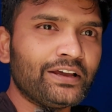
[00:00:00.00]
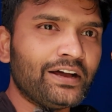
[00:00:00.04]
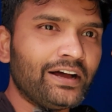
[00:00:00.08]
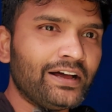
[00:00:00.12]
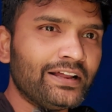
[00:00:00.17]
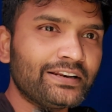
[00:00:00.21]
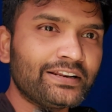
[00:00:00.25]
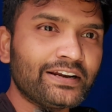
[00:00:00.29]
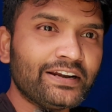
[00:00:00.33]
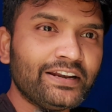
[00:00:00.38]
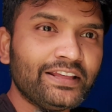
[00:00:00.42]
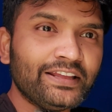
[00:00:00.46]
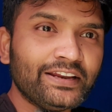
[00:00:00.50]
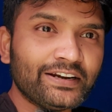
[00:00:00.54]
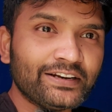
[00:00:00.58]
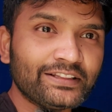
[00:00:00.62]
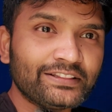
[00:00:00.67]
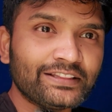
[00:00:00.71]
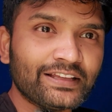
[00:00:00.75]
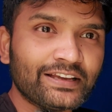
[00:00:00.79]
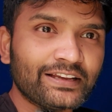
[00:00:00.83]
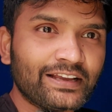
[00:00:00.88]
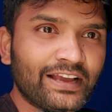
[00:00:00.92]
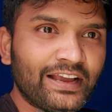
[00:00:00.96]
ஆல்ரெடி
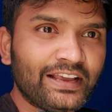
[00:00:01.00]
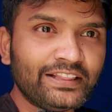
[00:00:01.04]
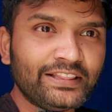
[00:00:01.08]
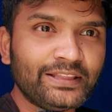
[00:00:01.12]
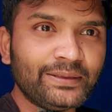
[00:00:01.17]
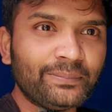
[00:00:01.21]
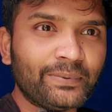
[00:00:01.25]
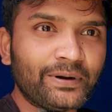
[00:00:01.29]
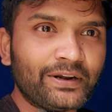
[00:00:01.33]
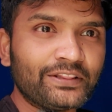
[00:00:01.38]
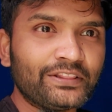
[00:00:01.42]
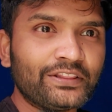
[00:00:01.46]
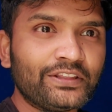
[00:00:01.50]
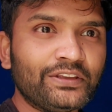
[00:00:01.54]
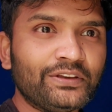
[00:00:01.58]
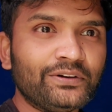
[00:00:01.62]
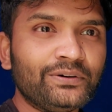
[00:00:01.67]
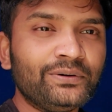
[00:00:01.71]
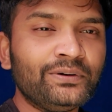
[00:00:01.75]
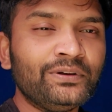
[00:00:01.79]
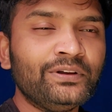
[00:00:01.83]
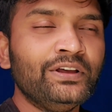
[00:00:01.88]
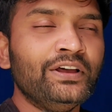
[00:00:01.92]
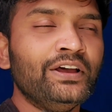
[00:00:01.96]
எடுத்த கைதி
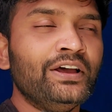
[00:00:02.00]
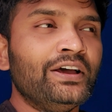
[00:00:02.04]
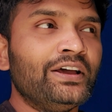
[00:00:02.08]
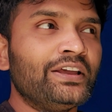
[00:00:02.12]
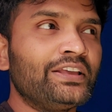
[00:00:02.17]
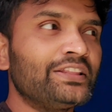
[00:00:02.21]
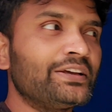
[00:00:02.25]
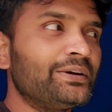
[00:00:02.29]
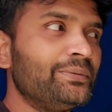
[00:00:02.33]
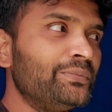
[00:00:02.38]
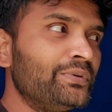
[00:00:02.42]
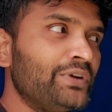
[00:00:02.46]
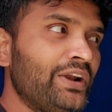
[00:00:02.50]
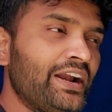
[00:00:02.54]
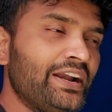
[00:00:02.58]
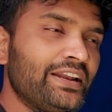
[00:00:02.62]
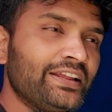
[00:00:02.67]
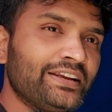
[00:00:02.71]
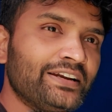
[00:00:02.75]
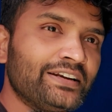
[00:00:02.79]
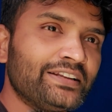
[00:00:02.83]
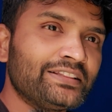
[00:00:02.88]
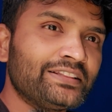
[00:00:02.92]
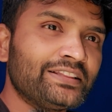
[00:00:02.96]
படத்தையும் இதுக்கு
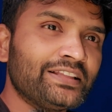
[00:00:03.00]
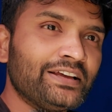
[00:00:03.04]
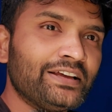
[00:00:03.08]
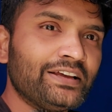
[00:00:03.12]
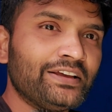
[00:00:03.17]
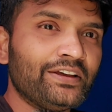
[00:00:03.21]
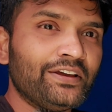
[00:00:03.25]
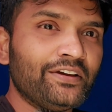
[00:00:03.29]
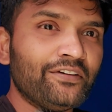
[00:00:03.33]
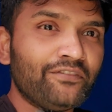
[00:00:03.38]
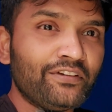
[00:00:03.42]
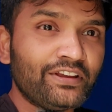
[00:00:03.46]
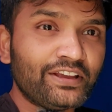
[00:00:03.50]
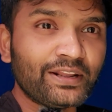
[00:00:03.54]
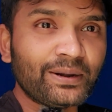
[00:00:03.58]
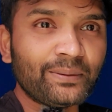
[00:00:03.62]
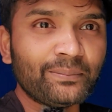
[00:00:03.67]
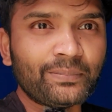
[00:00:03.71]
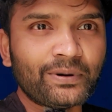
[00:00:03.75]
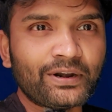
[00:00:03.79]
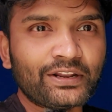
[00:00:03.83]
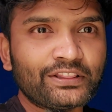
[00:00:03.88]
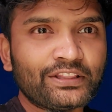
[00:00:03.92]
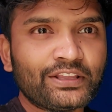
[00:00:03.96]
முன்னாடி எடுத்த
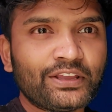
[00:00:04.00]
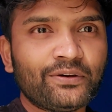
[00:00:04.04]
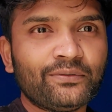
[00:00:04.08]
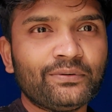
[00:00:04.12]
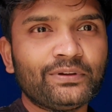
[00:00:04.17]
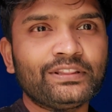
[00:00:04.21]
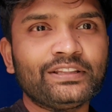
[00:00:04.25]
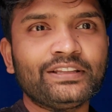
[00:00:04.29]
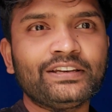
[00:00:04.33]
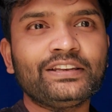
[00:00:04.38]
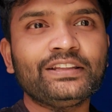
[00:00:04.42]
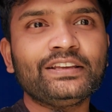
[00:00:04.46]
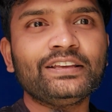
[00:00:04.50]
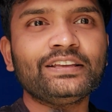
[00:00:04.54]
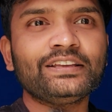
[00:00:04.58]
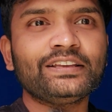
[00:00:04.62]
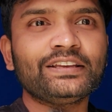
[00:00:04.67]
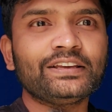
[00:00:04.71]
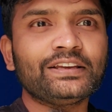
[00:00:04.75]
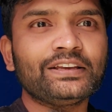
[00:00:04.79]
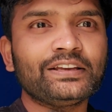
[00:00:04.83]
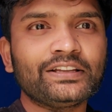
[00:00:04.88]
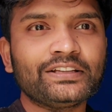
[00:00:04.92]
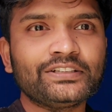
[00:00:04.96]
விக்ரம் படத்தையும் வந்துட்டு
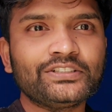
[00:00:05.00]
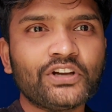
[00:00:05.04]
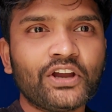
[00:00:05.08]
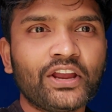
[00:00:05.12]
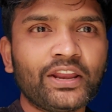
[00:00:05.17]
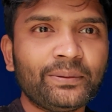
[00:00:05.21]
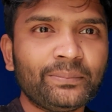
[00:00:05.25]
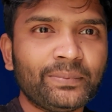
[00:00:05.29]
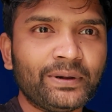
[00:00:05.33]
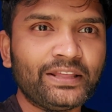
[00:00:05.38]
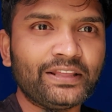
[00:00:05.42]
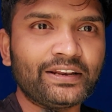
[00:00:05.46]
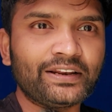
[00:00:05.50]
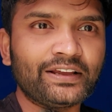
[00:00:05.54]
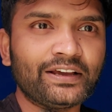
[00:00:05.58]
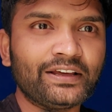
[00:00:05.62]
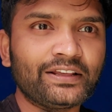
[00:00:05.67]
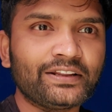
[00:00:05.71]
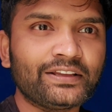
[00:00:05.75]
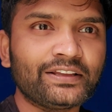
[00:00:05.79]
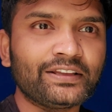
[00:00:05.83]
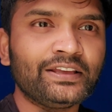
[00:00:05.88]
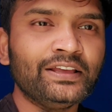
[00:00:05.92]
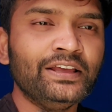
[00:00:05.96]
ஜாயின்
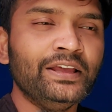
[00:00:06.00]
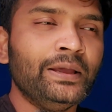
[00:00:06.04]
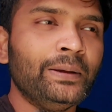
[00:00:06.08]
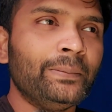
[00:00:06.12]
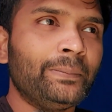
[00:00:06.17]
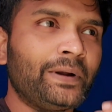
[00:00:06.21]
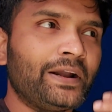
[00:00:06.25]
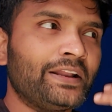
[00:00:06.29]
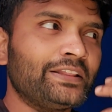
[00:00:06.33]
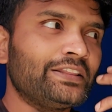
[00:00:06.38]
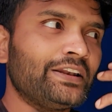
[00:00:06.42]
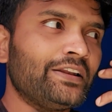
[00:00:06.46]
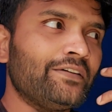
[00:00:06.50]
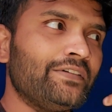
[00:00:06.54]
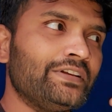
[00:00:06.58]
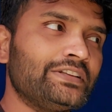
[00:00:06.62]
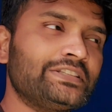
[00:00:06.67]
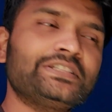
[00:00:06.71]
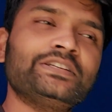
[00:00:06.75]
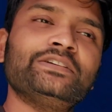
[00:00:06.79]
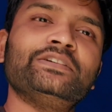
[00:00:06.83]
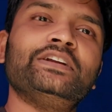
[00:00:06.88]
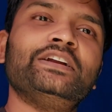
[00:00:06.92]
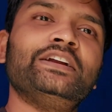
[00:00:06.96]
பண்ணியிருக்காரு படத்தில்
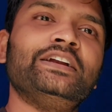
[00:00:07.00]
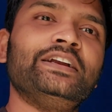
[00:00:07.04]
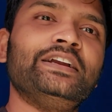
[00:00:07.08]
ஃபஸ்ட்டு